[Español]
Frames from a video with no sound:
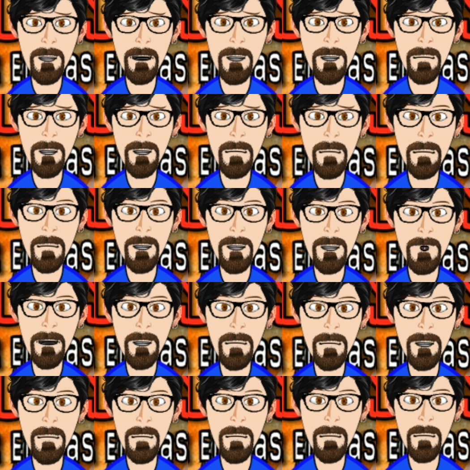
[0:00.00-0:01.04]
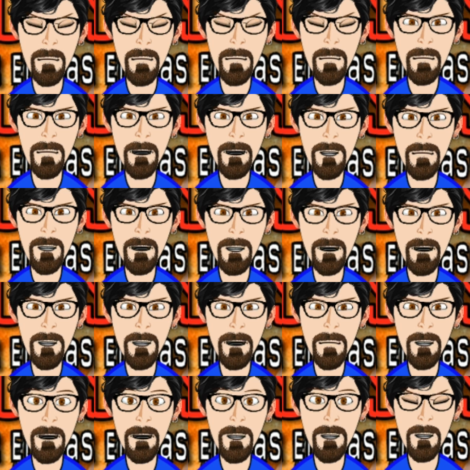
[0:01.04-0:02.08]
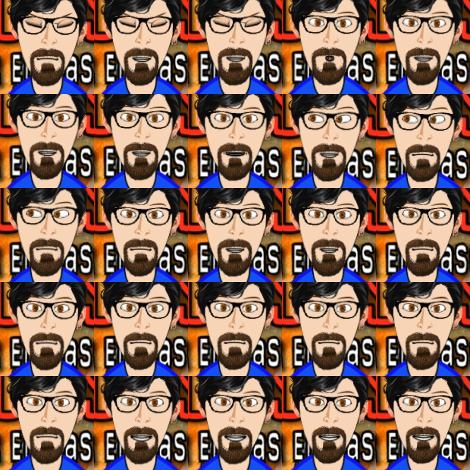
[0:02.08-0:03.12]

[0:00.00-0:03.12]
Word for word: Así que vamos a empezar. Venga, va, Mariano, dale al play.